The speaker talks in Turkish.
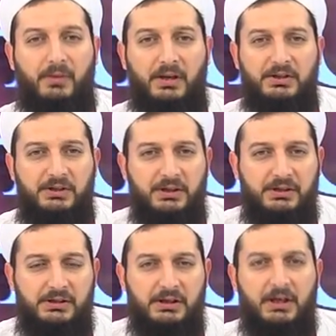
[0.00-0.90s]

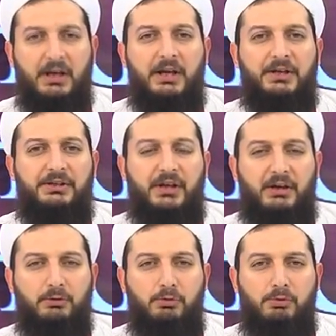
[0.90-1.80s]
siz
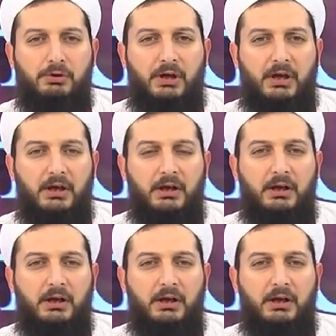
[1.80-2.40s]
yeryüzünde